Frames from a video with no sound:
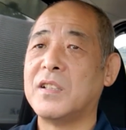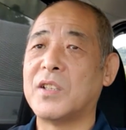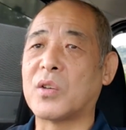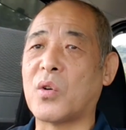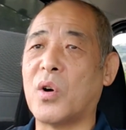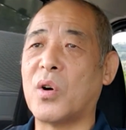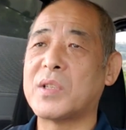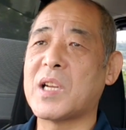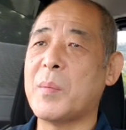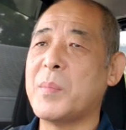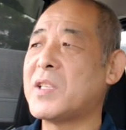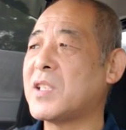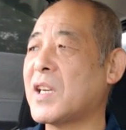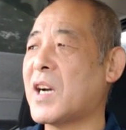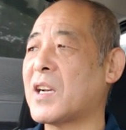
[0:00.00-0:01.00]
で、こんな
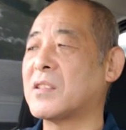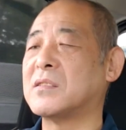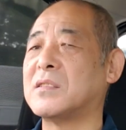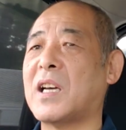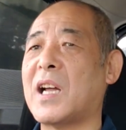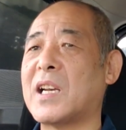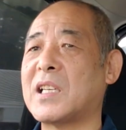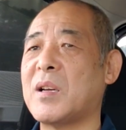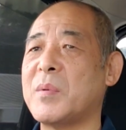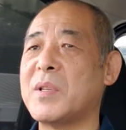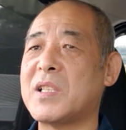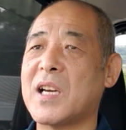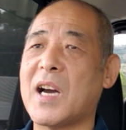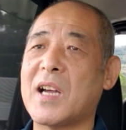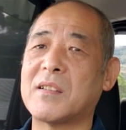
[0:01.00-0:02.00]
道があるんだ、あんな道
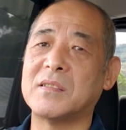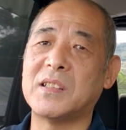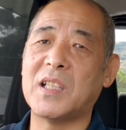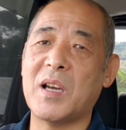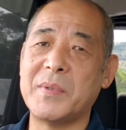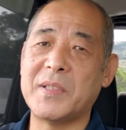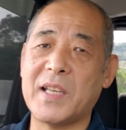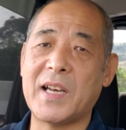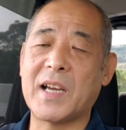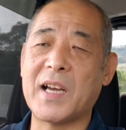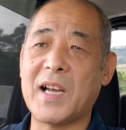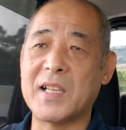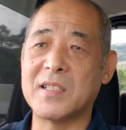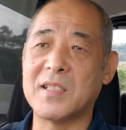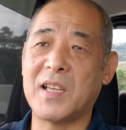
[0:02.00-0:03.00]
があるんだ、みたいな
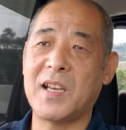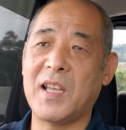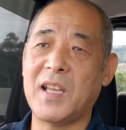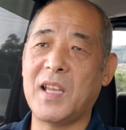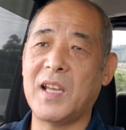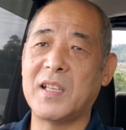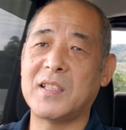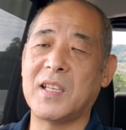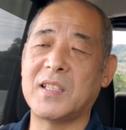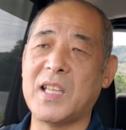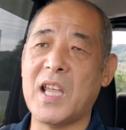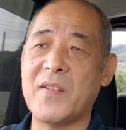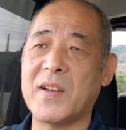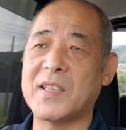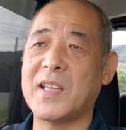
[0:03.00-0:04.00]
感じでね、で、
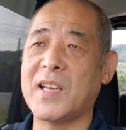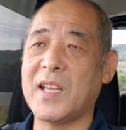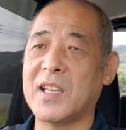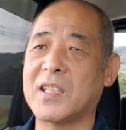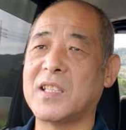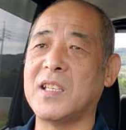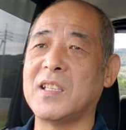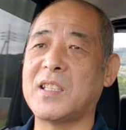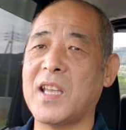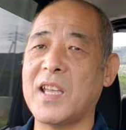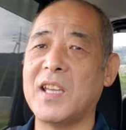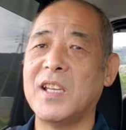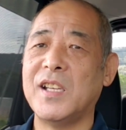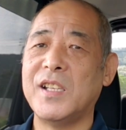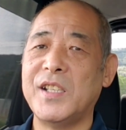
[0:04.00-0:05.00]
電話でね、聞い
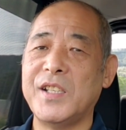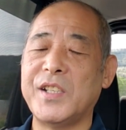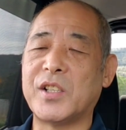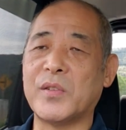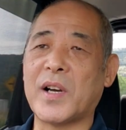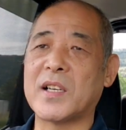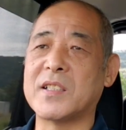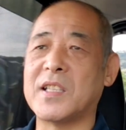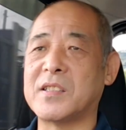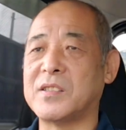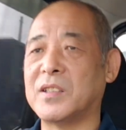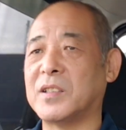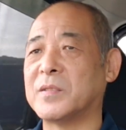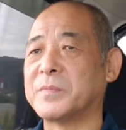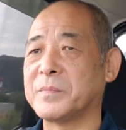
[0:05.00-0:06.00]
ていくわけです
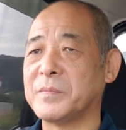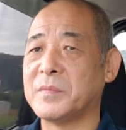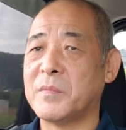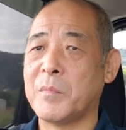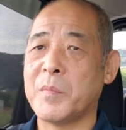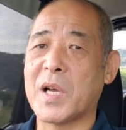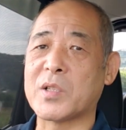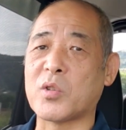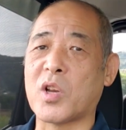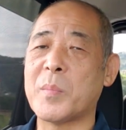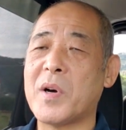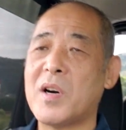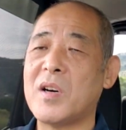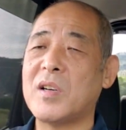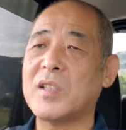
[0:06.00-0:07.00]
よ。まあ、それ
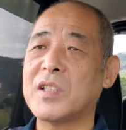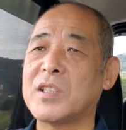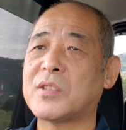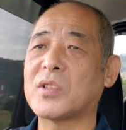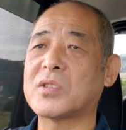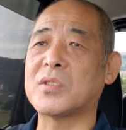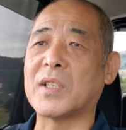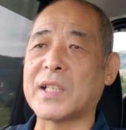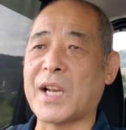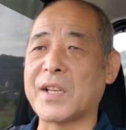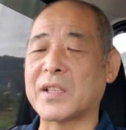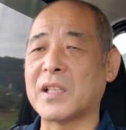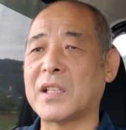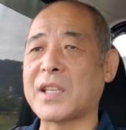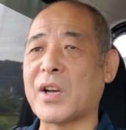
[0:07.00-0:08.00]
も一つの
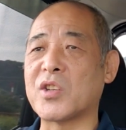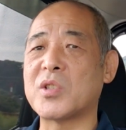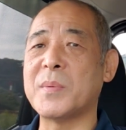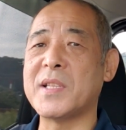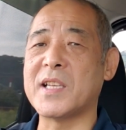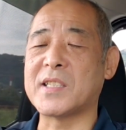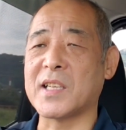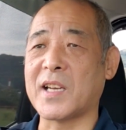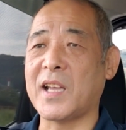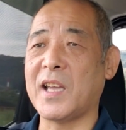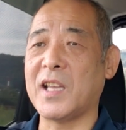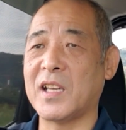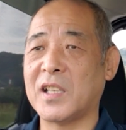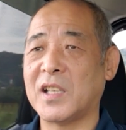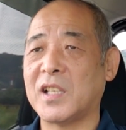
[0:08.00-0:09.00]
楽しみでした
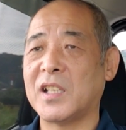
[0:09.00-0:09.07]
ね。